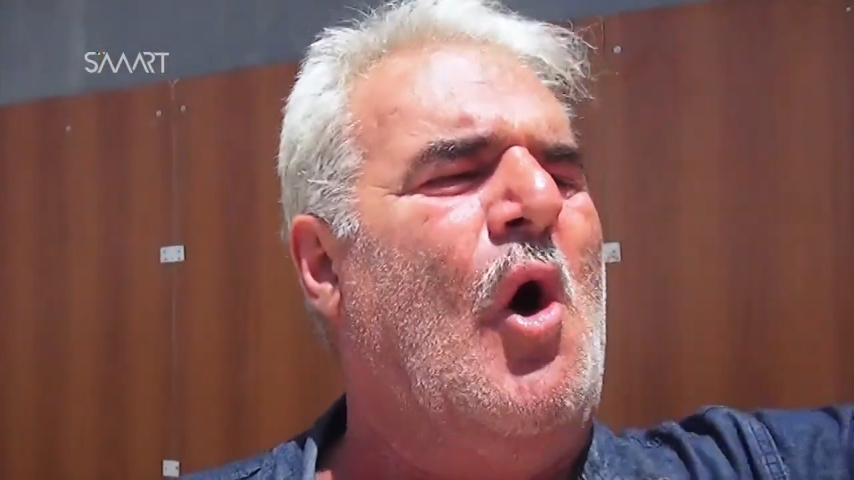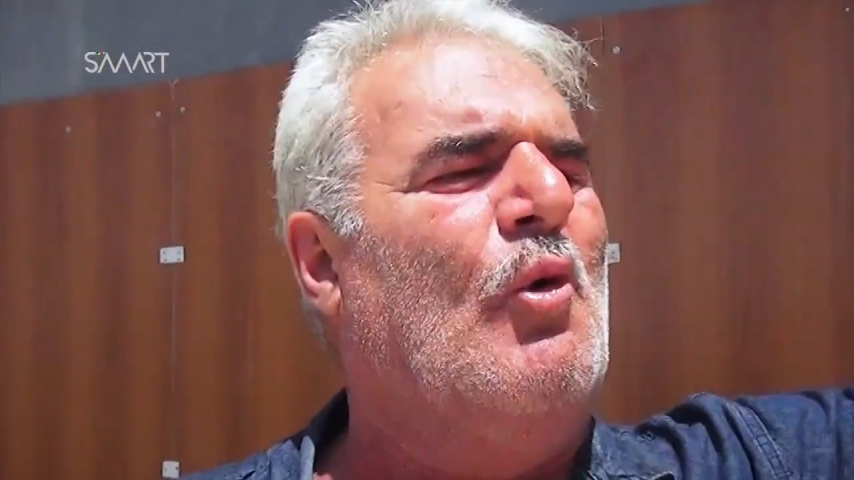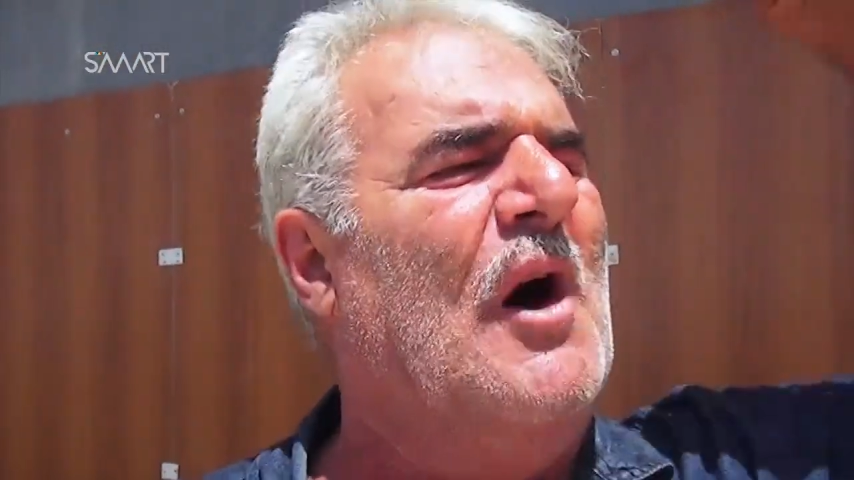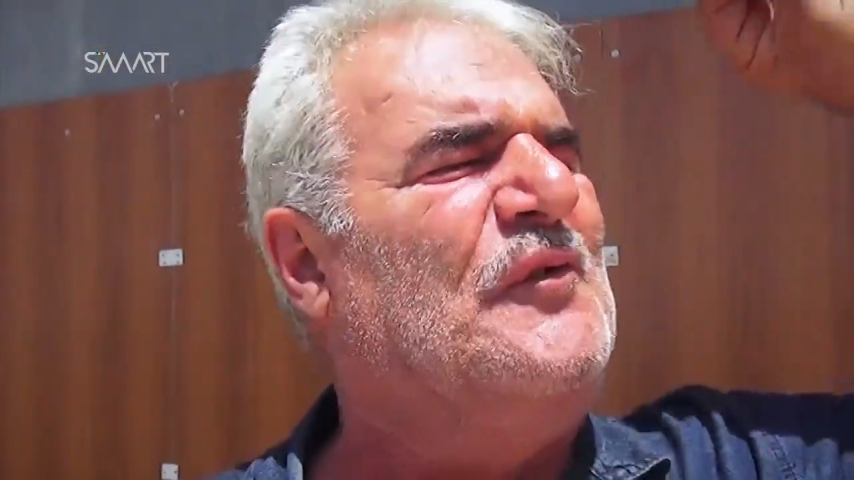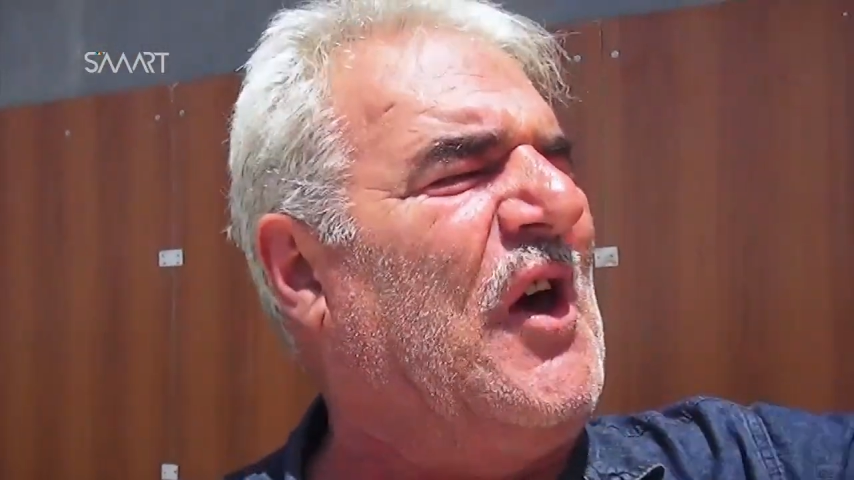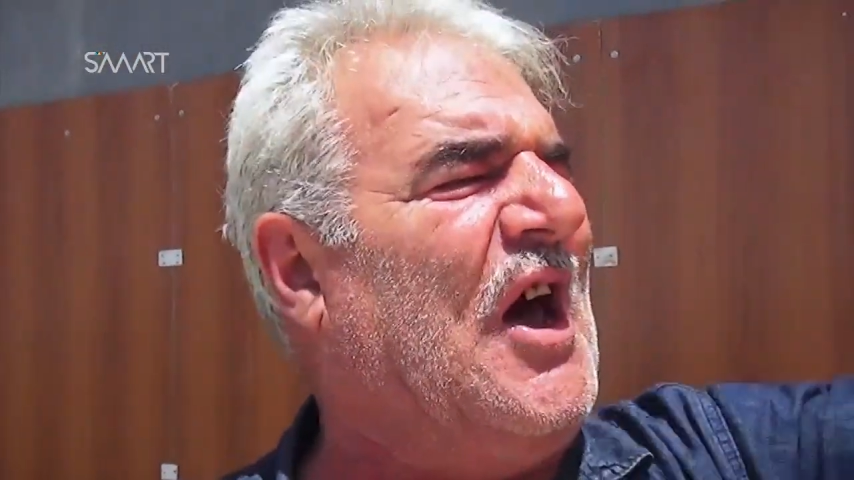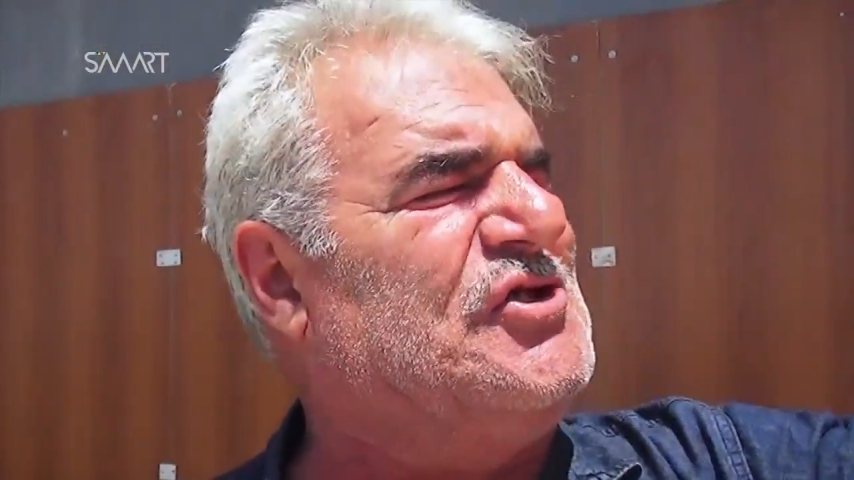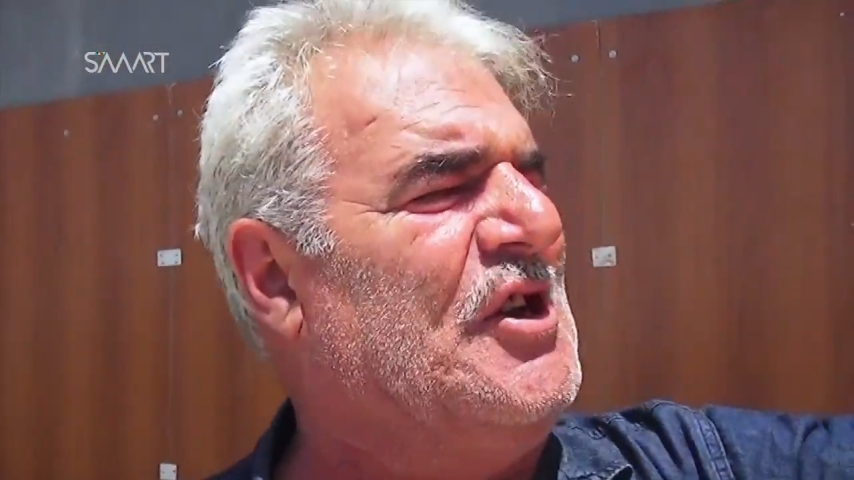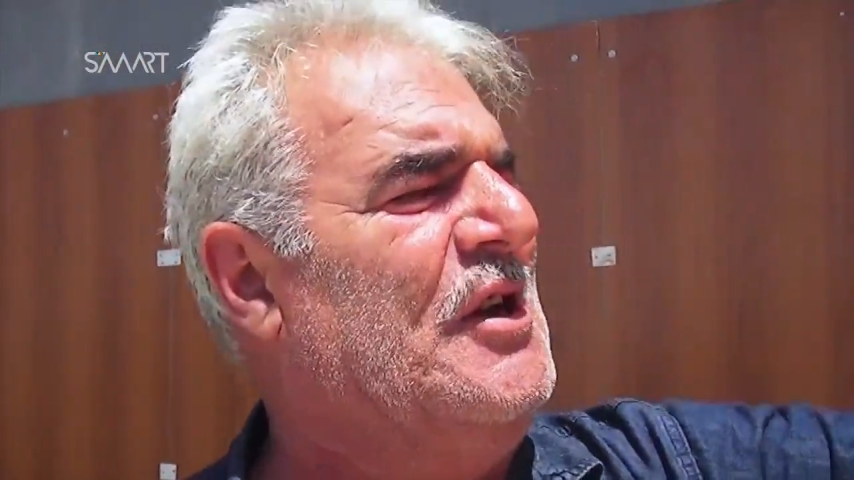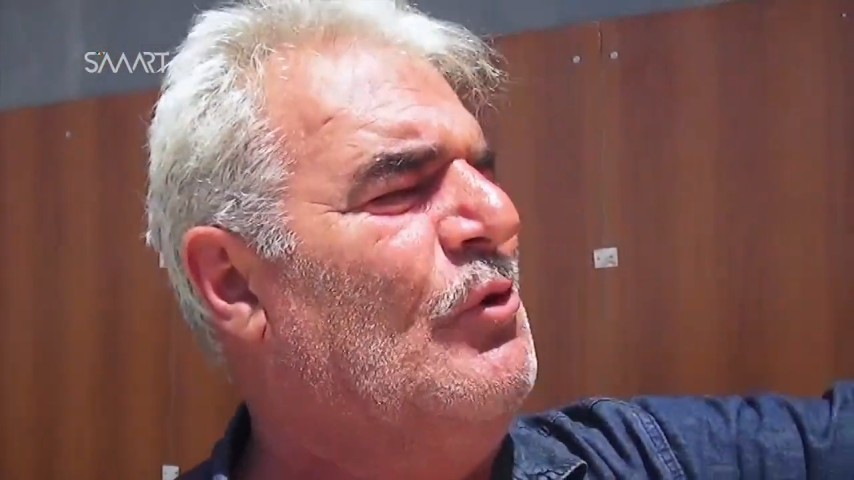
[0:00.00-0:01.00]
وين في
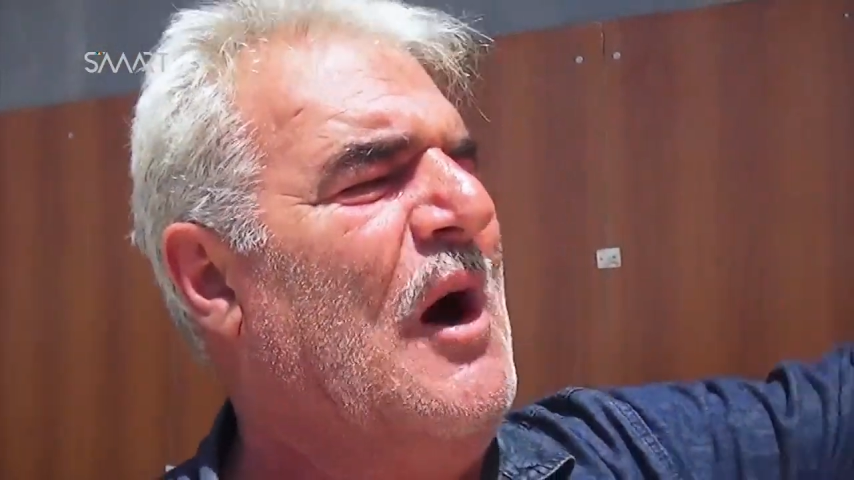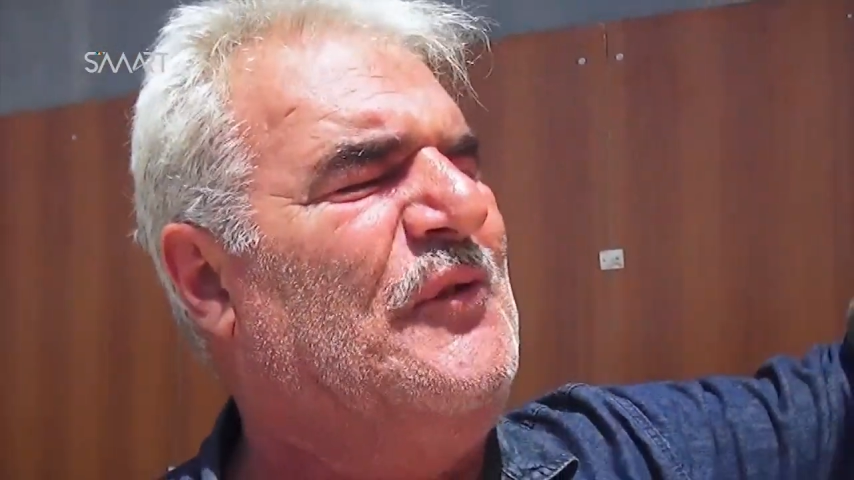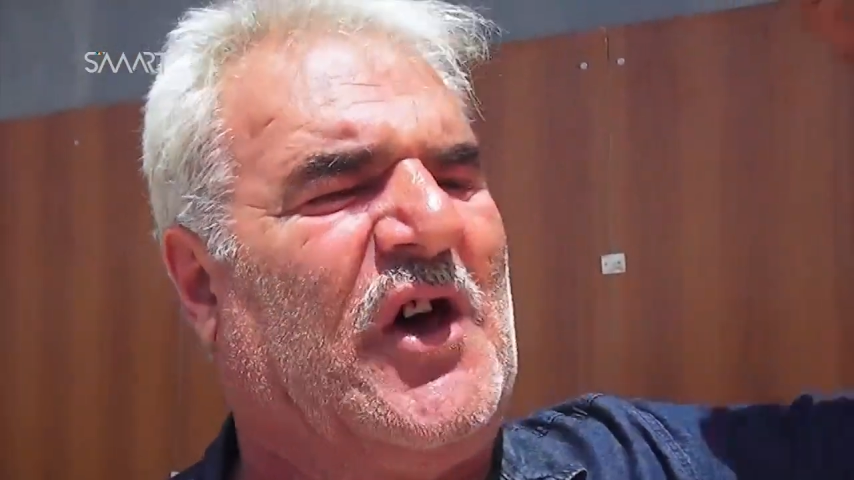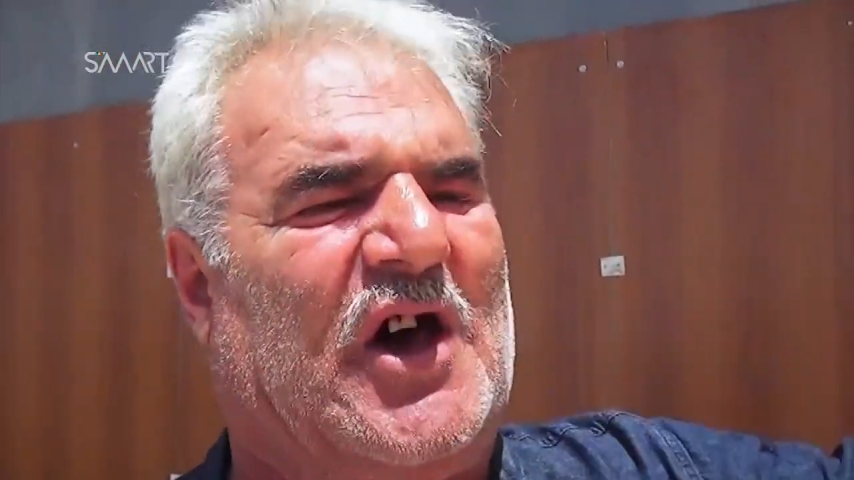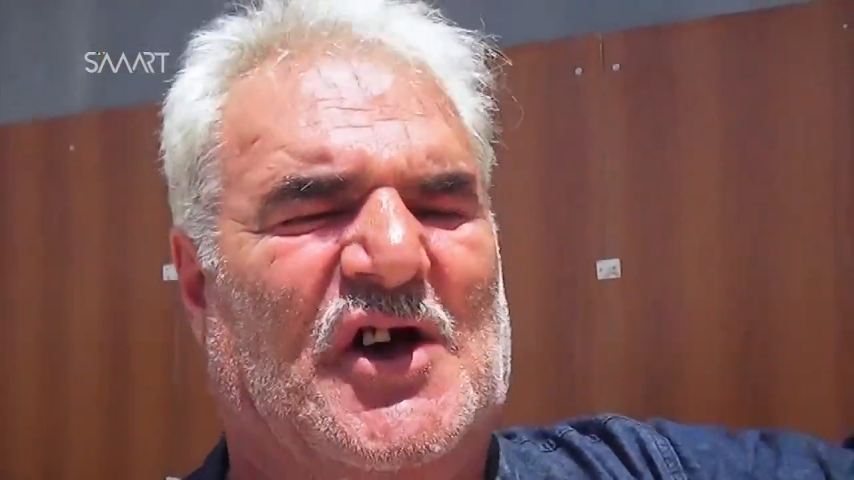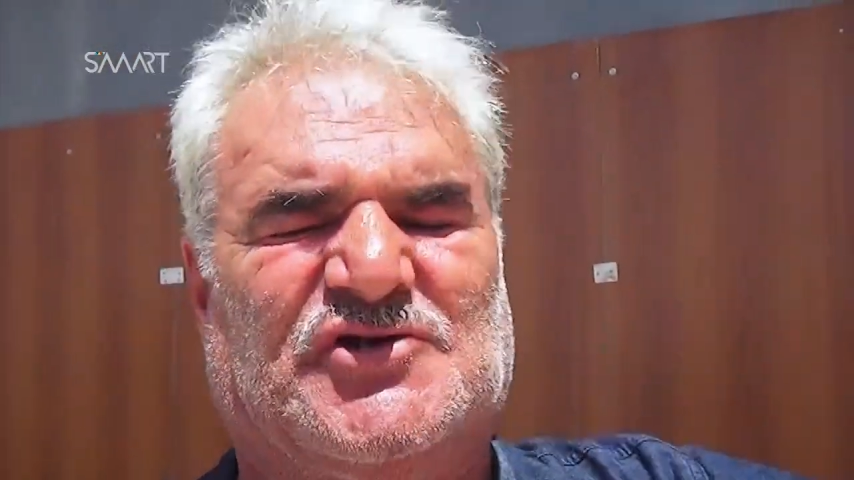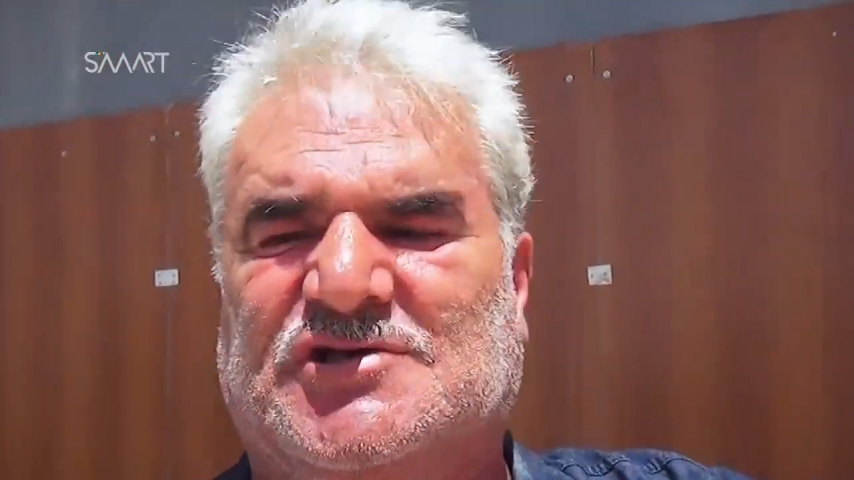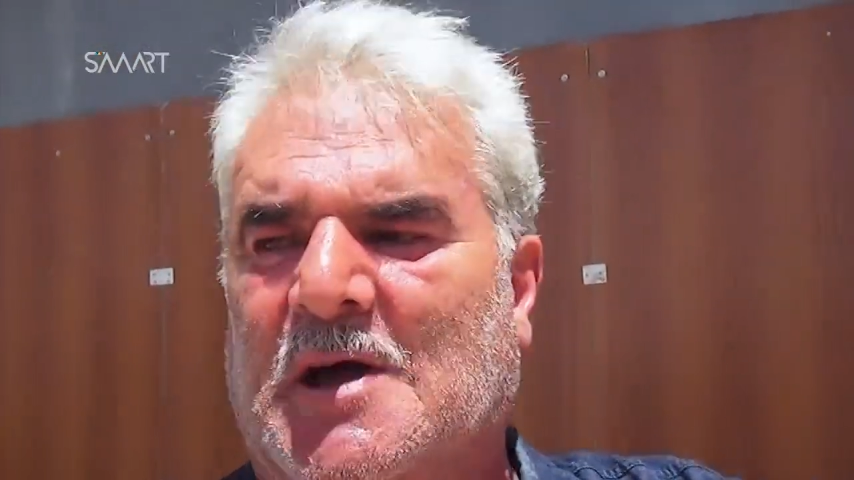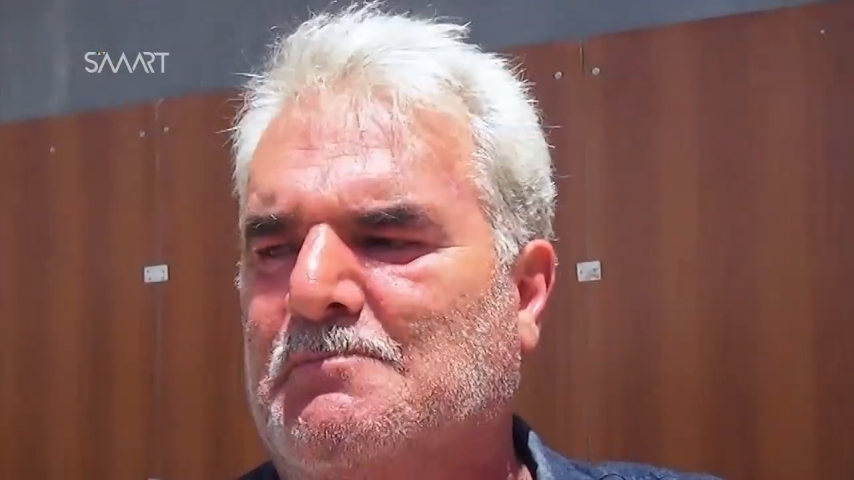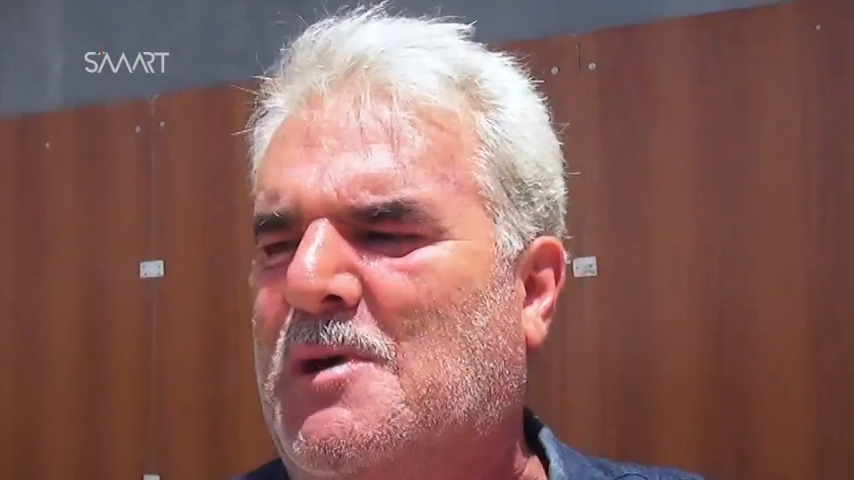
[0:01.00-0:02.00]
قتل وين في قنص